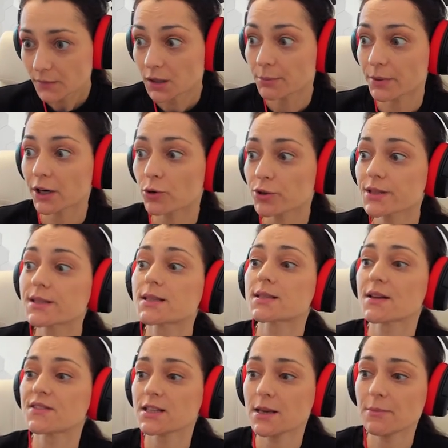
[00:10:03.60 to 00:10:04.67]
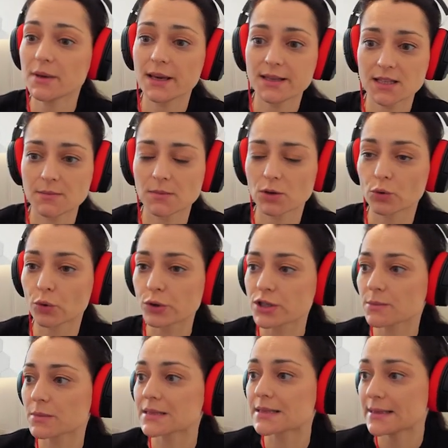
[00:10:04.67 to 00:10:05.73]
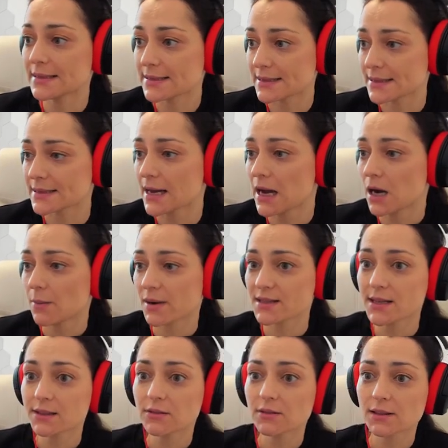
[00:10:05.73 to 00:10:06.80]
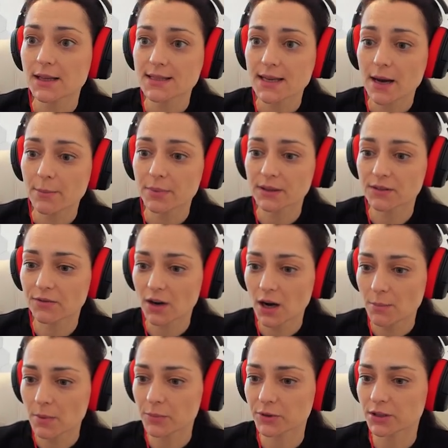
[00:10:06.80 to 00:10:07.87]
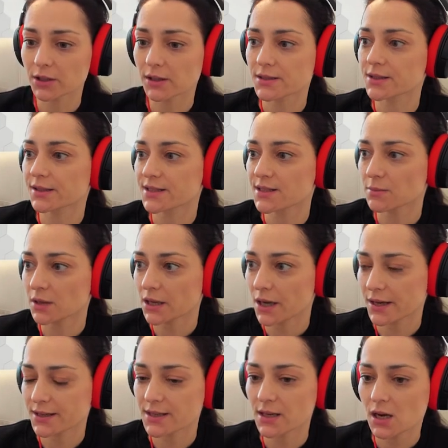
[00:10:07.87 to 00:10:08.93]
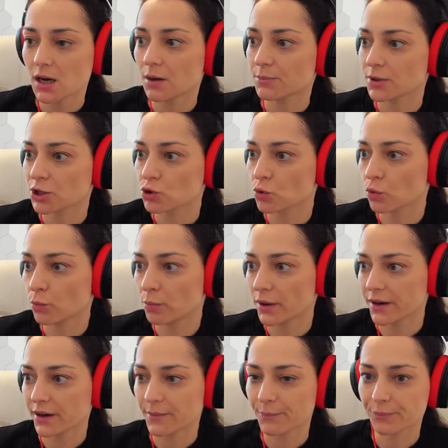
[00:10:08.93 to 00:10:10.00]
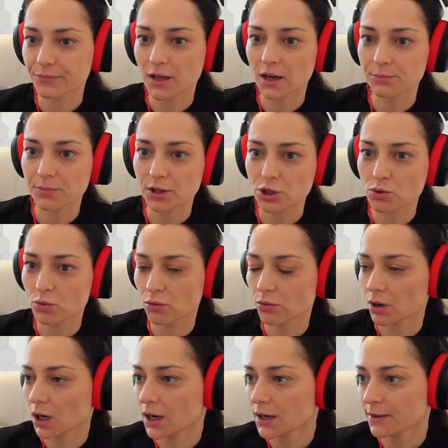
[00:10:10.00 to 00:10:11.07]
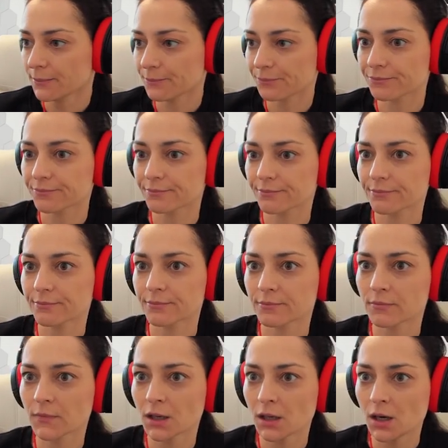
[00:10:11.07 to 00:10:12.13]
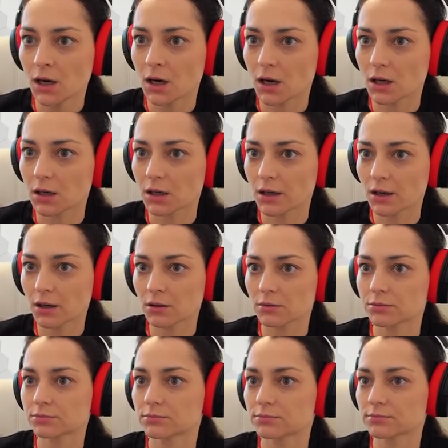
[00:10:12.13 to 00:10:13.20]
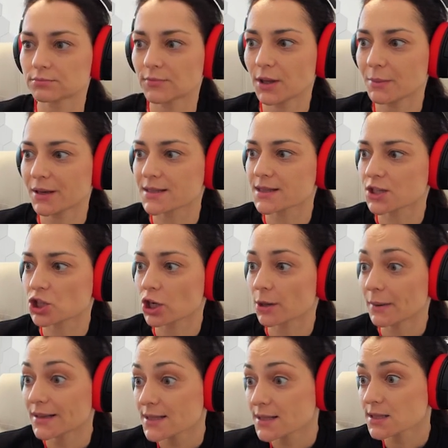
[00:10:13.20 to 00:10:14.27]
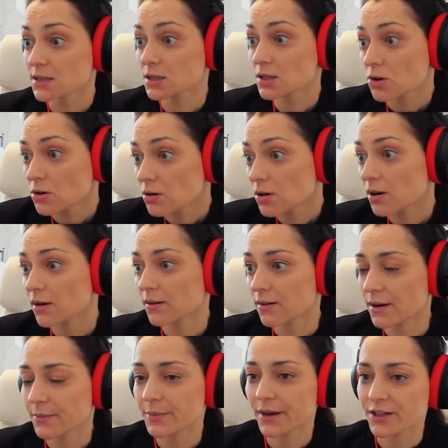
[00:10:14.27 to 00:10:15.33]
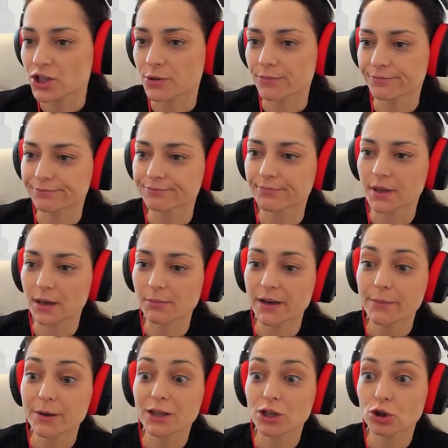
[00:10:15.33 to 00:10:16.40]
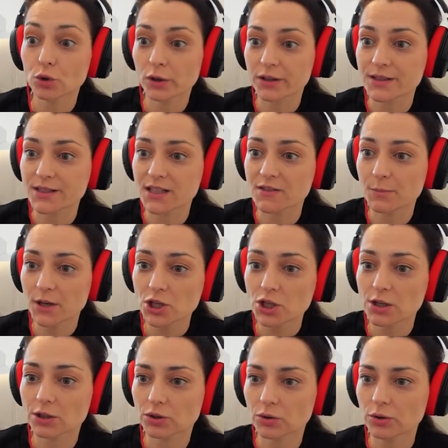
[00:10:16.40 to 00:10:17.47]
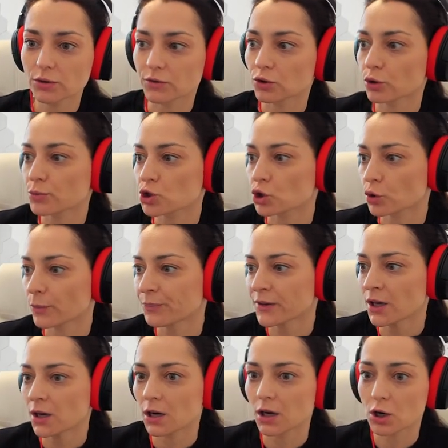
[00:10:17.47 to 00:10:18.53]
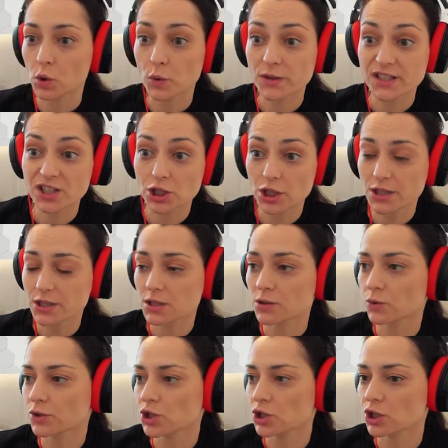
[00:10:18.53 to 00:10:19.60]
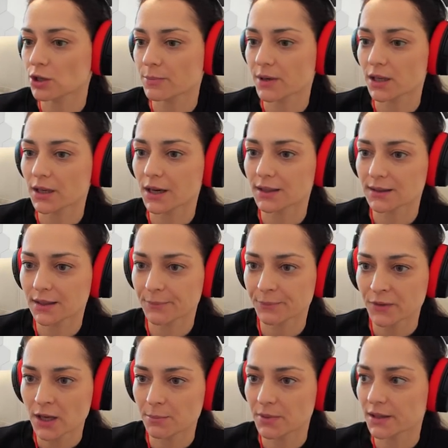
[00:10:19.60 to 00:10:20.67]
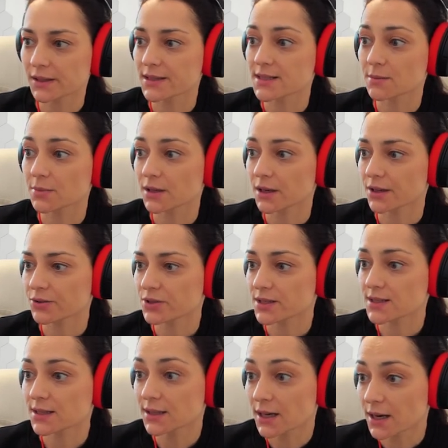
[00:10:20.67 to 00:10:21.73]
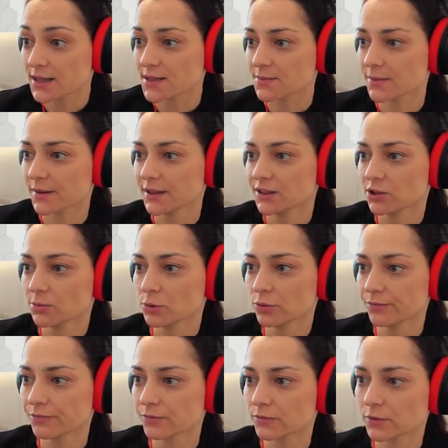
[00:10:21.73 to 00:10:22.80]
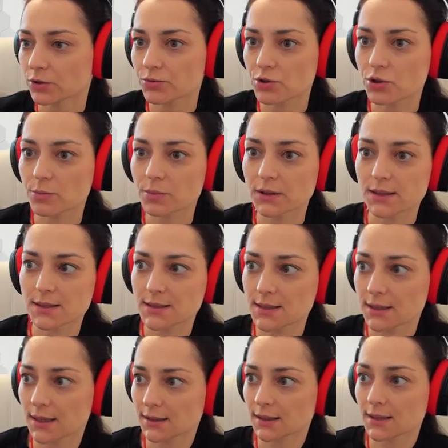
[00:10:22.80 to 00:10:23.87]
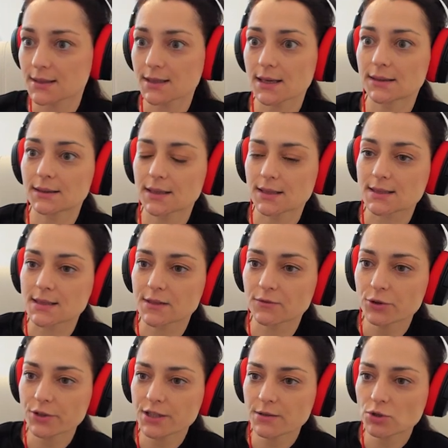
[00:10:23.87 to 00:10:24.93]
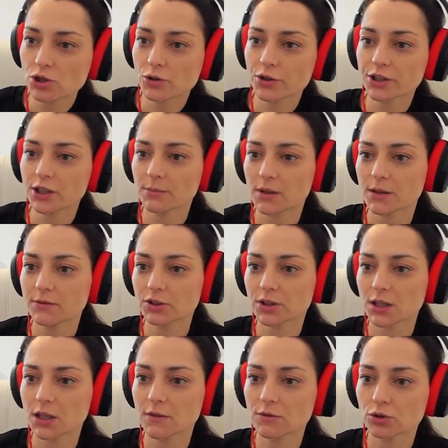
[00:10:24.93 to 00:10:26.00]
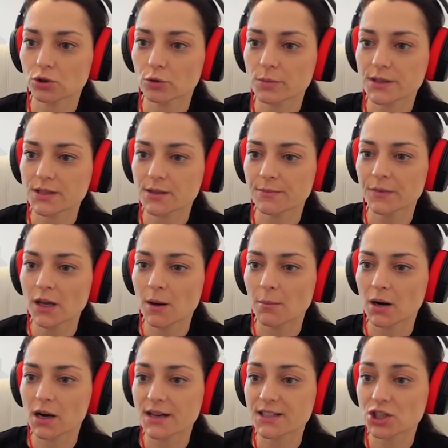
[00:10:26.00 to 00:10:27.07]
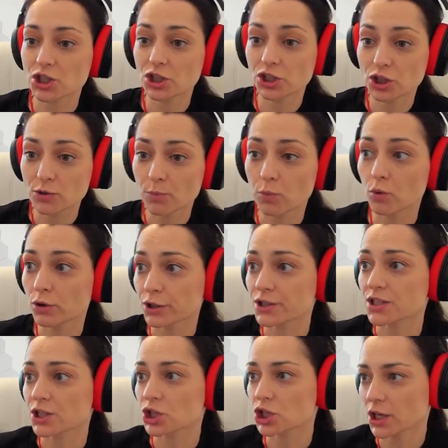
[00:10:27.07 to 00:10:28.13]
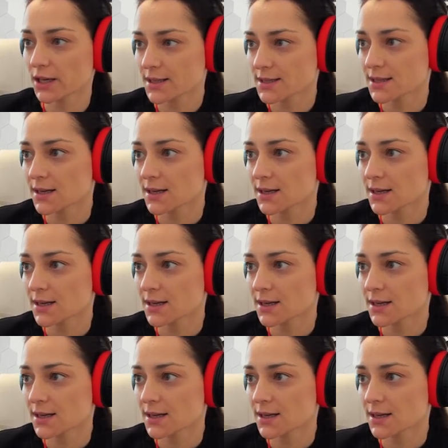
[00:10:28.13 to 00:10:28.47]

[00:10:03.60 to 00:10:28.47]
Приходится за всеми этими угрозами следить. Последовал ладья b2, попытался разменять пешку b на пешку а, а э, немецкий шахматист, но, опять же, Проблема не только здесь в пешках, но и в том, что э, конь c6 очень неприятно белые собираются сыграть. Поэтому лучше было сыграть ладья dc8 черным и вот таким вот образом пока защитить поле c6,